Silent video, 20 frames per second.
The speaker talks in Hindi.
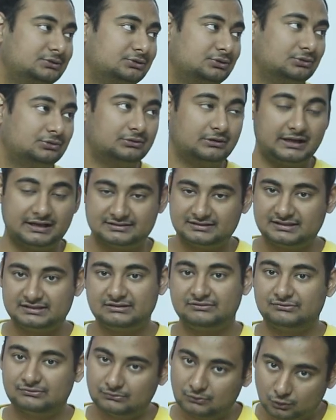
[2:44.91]
तो ऐसे
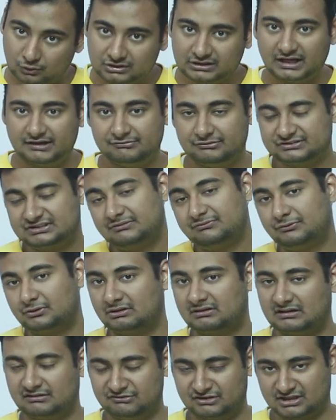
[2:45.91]
सिर्फ होता है सब
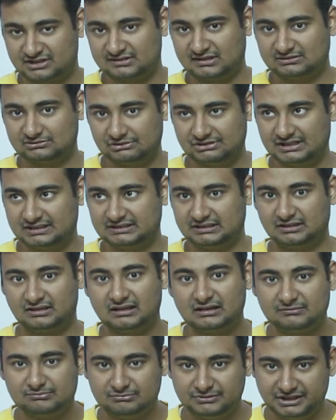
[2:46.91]
फोटोग्राफर के साथ हो जाता है
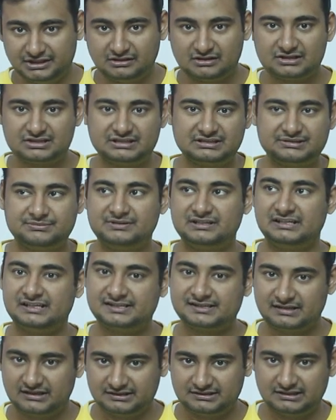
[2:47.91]
अगर आप इंटरचेंजेबल
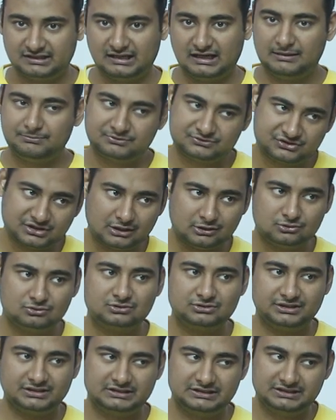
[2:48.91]
लेंस लेते हैं आप
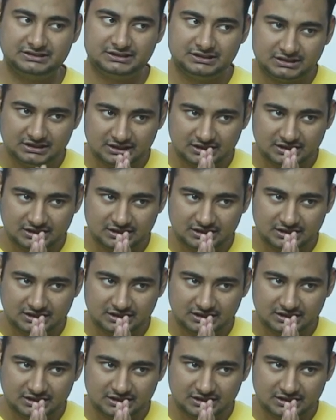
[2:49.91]
चाहोगे कि